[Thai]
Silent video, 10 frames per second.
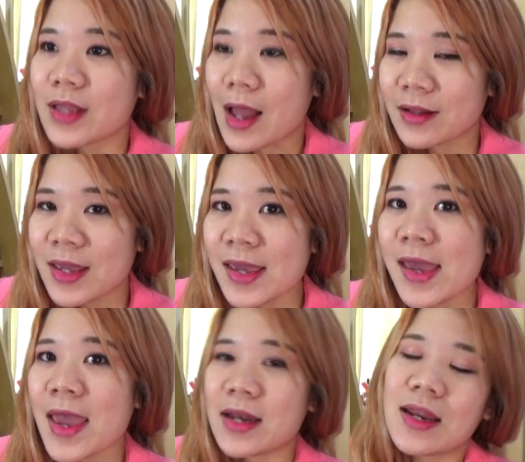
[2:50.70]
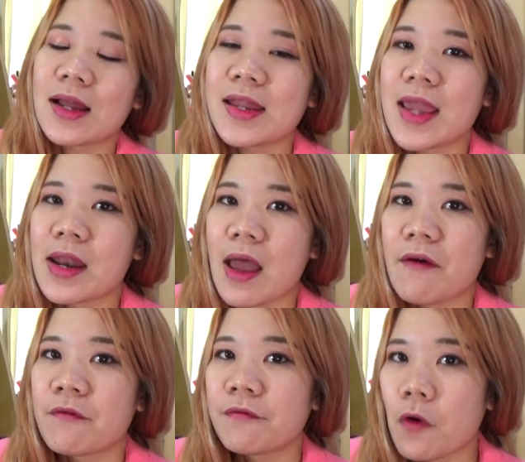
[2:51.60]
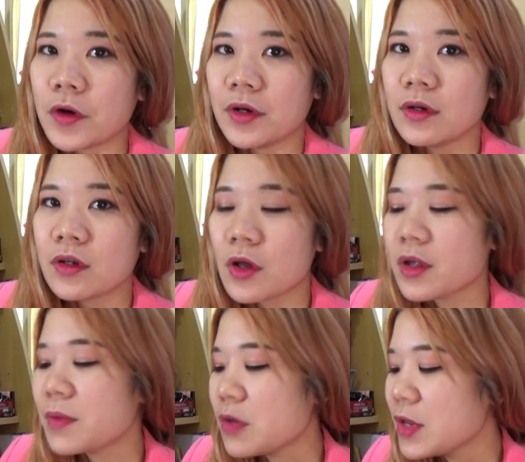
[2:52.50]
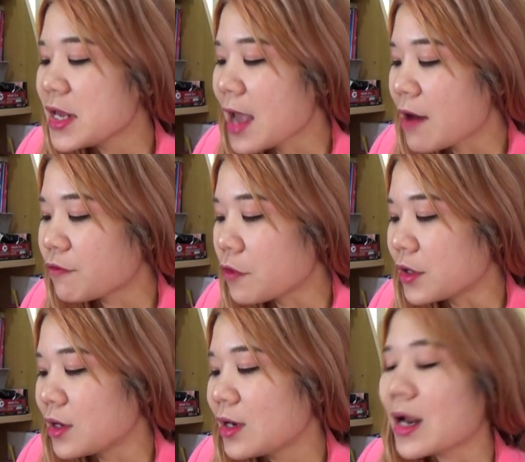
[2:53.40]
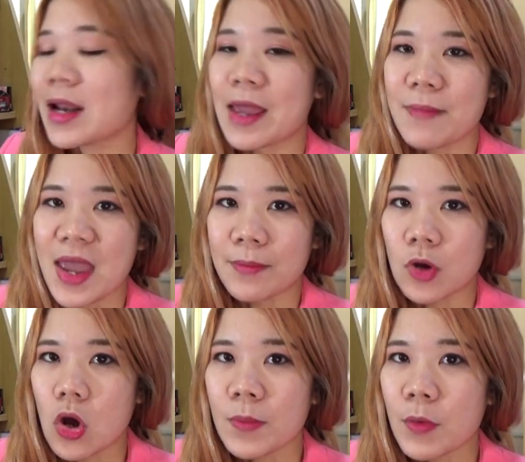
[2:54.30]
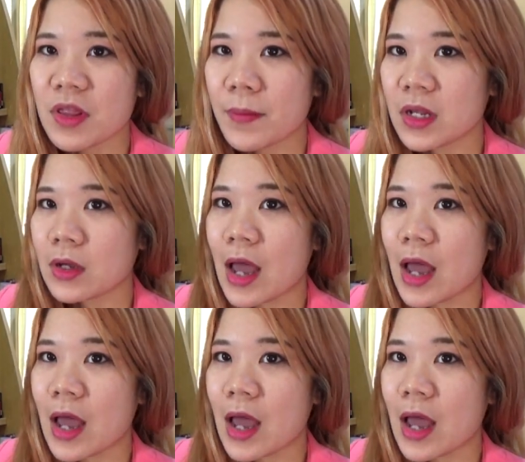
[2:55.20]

จากที่เห็นนักเรียนเนี่ยฝนก็จะมีวิธีการฝนหลากหลายแบบเนาะไม่ว่าจะเป็น